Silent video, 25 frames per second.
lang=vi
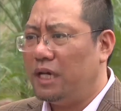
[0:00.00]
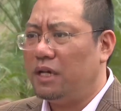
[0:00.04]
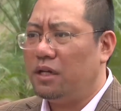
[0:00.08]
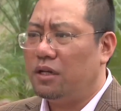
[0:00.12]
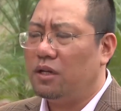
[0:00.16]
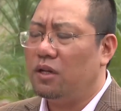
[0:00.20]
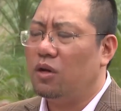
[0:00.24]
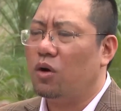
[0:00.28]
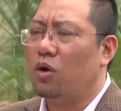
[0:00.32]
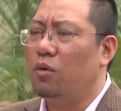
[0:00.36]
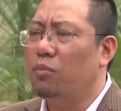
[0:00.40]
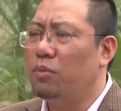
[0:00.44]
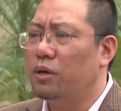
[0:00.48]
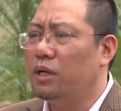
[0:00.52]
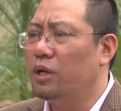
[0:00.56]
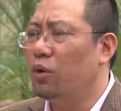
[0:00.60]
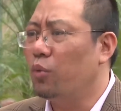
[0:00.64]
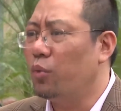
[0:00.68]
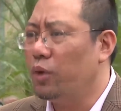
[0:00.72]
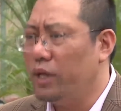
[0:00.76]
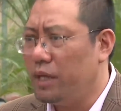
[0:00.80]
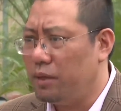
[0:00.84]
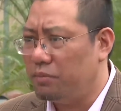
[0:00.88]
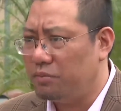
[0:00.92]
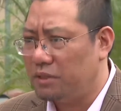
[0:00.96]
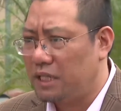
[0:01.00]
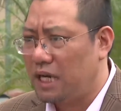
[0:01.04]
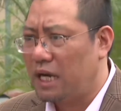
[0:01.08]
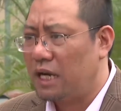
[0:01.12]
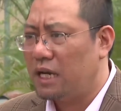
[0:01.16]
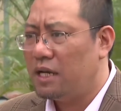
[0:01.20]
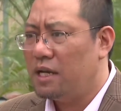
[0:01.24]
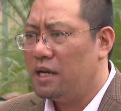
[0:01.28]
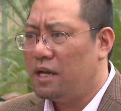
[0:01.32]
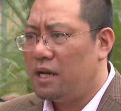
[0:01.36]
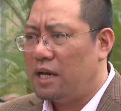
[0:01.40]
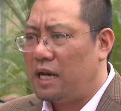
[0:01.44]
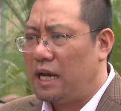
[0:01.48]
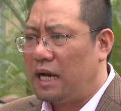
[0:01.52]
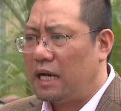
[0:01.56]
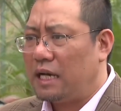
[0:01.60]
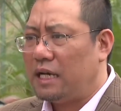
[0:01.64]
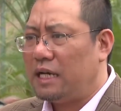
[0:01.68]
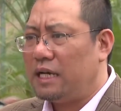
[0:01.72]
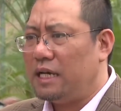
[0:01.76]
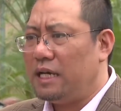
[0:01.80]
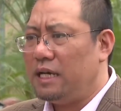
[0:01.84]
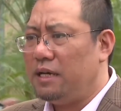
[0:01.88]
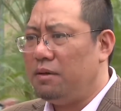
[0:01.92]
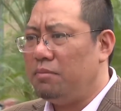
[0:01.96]
tuy nhiên nó có một điều nguy hiểm rằng
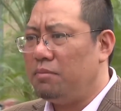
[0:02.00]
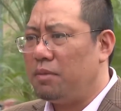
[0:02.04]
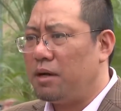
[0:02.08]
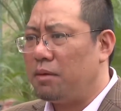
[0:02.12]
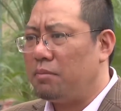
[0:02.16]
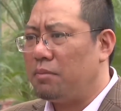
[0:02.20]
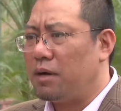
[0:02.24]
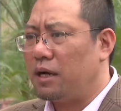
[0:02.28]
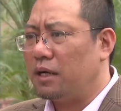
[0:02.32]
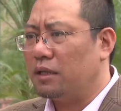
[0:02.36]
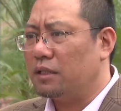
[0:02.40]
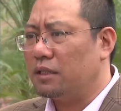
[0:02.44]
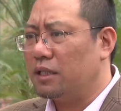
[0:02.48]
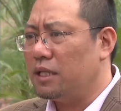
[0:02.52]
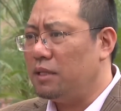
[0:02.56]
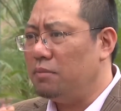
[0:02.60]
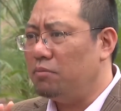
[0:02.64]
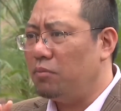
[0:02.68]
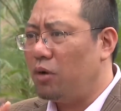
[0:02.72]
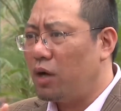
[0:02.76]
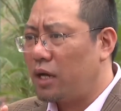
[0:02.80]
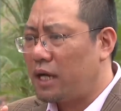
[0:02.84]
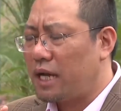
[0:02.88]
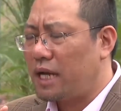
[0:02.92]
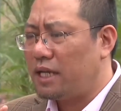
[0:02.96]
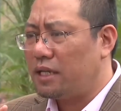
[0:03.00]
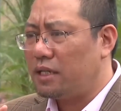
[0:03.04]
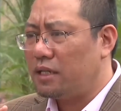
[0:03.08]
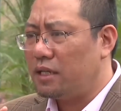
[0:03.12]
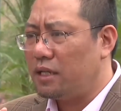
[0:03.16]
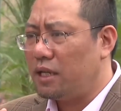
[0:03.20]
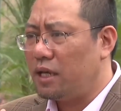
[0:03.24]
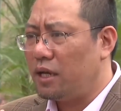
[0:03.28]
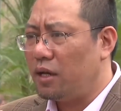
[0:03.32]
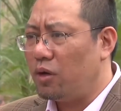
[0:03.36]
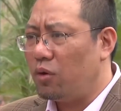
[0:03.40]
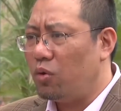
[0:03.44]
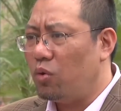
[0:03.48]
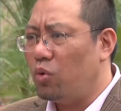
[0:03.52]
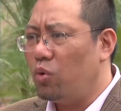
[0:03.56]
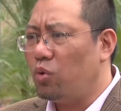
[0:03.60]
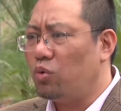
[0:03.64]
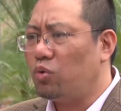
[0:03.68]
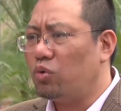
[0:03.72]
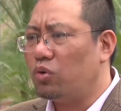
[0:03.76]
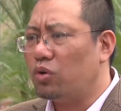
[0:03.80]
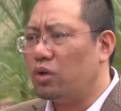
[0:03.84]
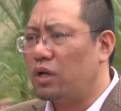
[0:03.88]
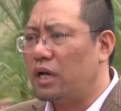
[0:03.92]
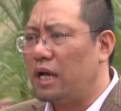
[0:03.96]
là khi mà bằng tìm mọi cách để
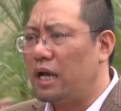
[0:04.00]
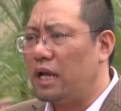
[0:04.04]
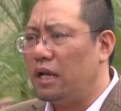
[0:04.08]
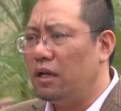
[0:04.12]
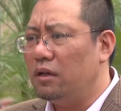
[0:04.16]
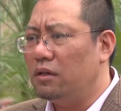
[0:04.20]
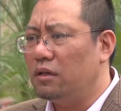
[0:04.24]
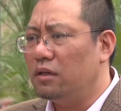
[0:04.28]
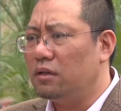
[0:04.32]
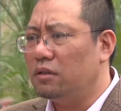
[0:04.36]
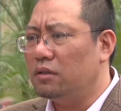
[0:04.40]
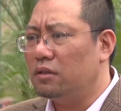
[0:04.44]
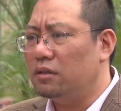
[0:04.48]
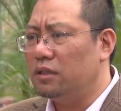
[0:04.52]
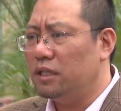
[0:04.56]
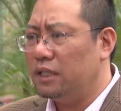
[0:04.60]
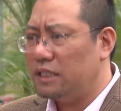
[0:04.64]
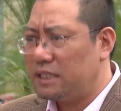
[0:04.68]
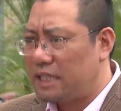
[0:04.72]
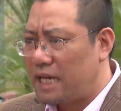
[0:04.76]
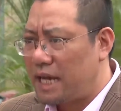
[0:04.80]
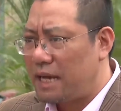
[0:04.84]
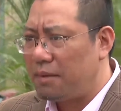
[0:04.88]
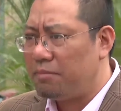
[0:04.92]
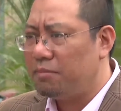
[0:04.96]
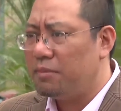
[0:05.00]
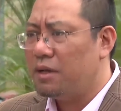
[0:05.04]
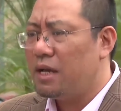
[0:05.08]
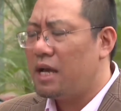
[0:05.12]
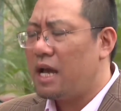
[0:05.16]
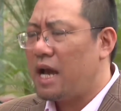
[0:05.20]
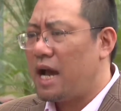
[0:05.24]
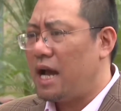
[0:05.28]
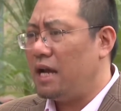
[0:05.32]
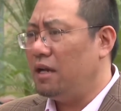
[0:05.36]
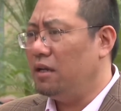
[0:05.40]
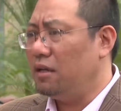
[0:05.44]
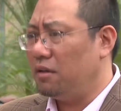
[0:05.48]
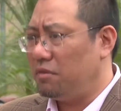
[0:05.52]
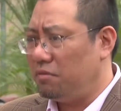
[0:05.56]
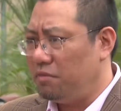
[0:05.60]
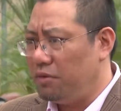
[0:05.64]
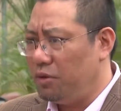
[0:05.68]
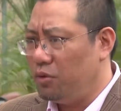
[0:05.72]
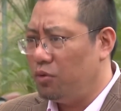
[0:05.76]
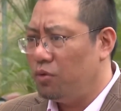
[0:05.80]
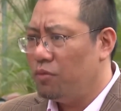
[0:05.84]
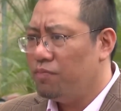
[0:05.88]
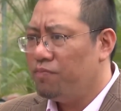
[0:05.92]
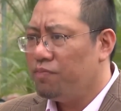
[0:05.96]
hút cái lượng người xem hay
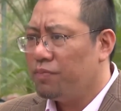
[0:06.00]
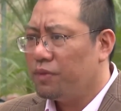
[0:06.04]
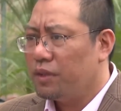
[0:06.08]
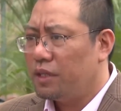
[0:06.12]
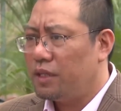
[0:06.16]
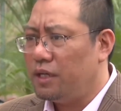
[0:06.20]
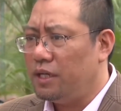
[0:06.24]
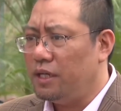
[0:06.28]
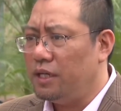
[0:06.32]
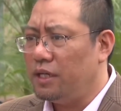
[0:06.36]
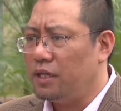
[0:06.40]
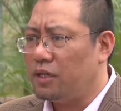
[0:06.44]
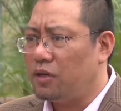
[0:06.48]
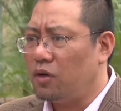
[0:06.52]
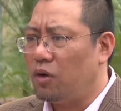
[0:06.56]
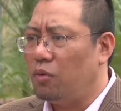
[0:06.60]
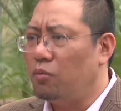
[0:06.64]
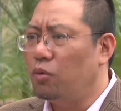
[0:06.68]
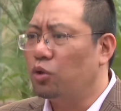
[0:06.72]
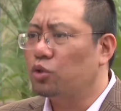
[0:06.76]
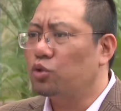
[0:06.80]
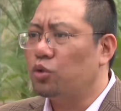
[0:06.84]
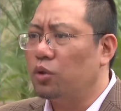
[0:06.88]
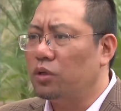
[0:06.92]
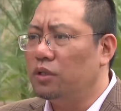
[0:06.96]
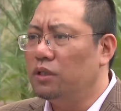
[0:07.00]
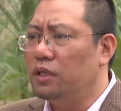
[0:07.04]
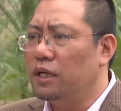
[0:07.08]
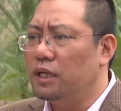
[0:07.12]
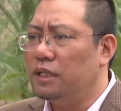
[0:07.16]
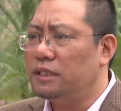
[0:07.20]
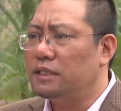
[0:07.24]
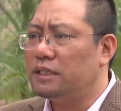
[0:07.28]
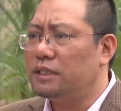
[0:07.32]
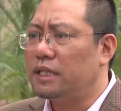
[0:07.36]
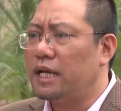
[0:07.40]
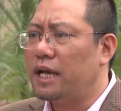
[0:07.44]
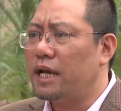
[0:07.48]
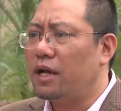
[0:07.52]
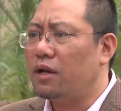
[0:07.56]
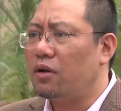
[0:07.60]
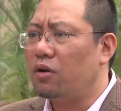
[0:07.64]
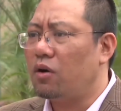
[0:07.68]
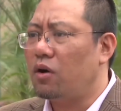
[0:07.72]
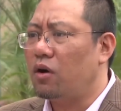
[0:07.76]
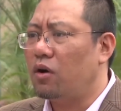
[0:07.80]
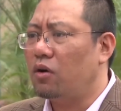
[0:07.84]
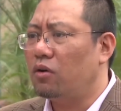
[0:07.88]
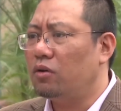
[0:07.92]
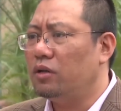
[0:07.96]
lượt view thì có một số người
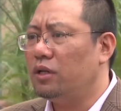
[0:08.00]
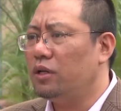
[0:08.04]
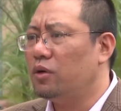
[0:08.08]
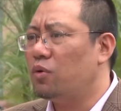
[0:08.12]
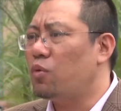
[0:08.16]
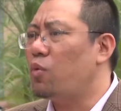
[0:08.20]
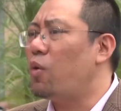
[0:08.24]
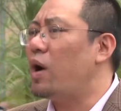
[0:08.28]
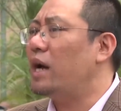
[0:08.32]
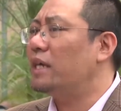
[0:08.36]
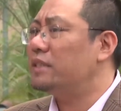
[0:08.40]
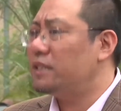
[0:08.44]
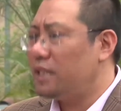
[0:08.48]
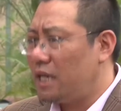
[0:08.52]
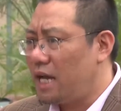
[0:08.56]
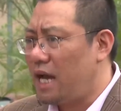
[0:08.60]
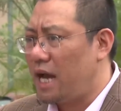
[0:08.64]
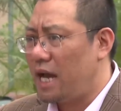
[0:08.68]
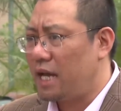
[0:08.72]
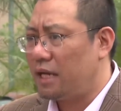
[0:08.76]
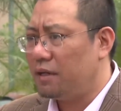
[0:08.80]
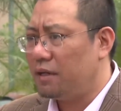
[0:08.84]
sẽ có đi quá